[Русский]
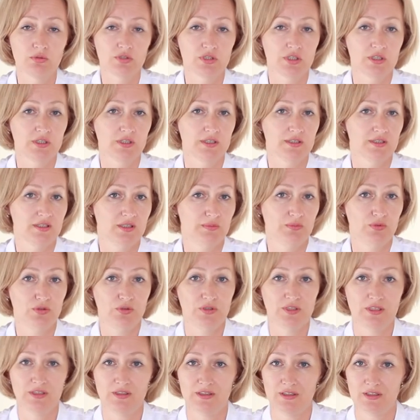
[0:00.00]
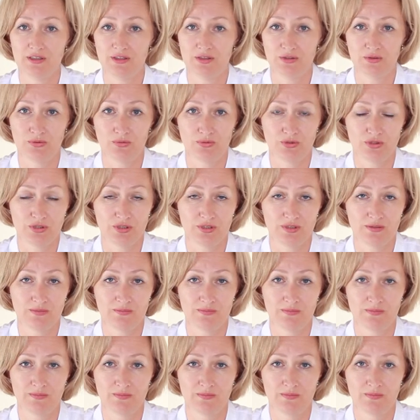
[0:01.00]
с этой сыпью делать не нужно.
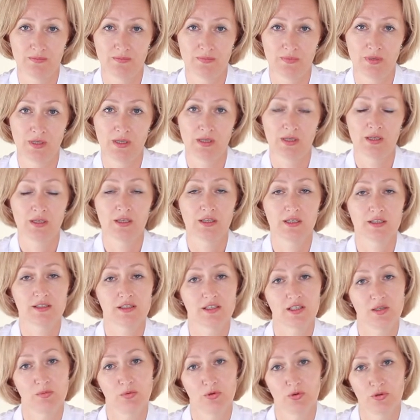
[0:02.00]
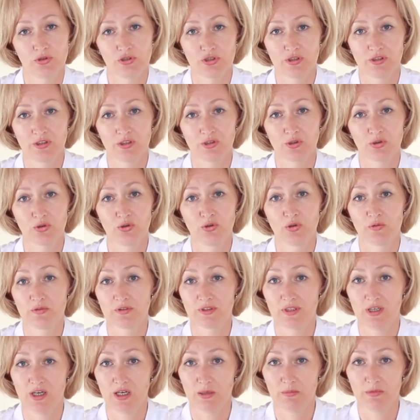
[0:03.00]
Если ребеночек на грудном
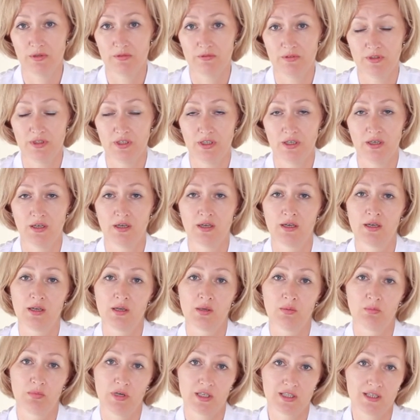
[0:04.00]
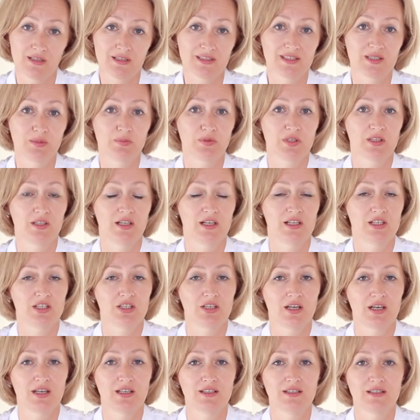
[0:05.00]
вскармливании, пожалуйста,
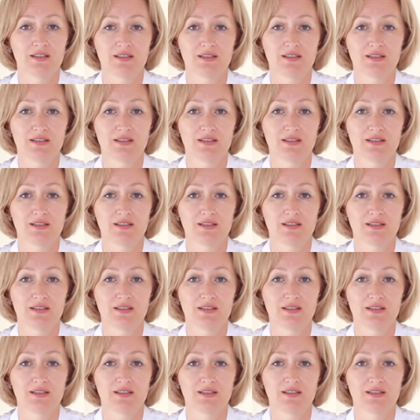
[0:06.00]
продолжайте